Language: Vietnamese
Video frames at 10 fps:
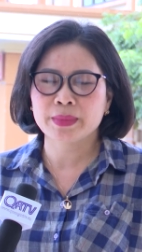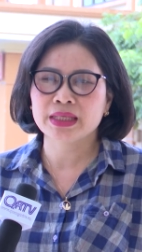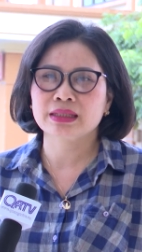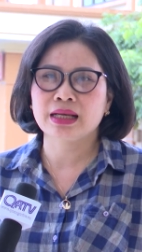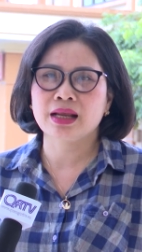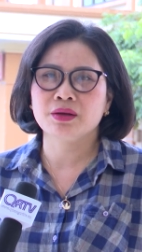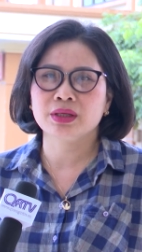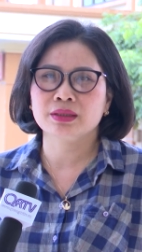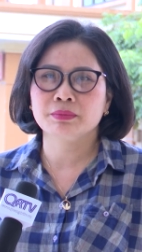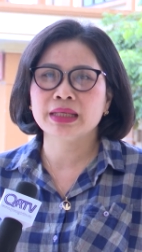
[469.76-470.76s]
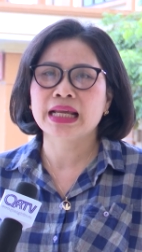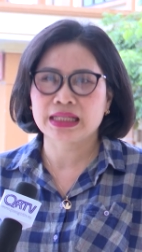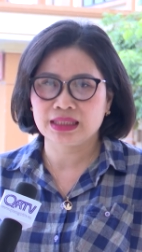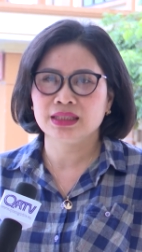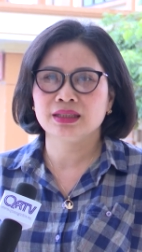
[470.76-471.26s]
biệt là luật bình đẳng
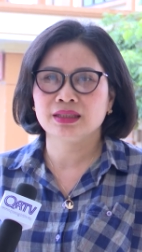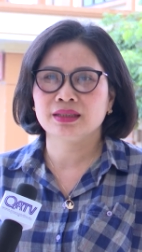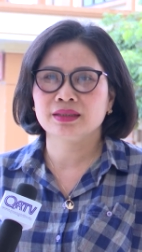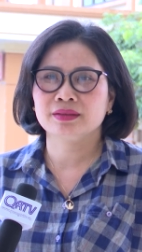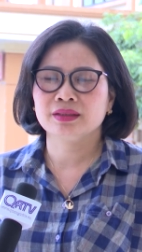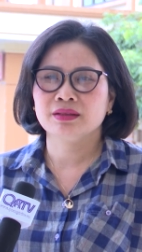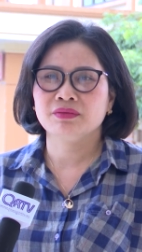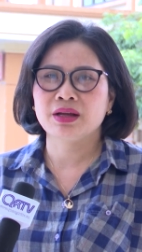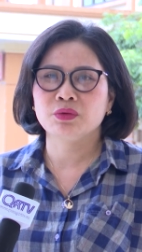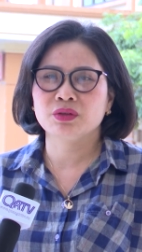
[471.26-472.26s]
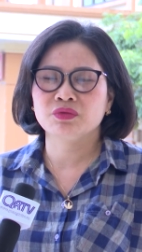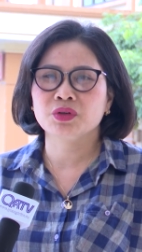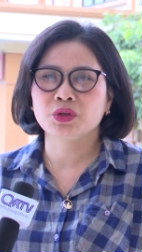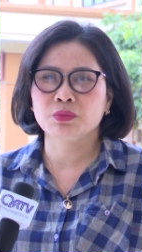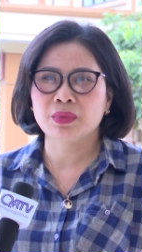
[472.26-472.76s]
giới và luật
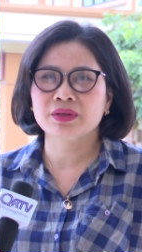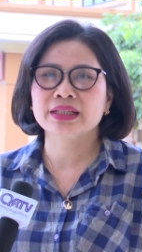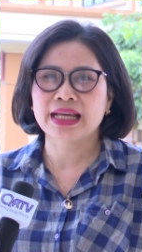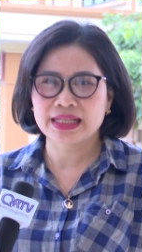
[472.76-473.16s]
phòng chống bạo lực gia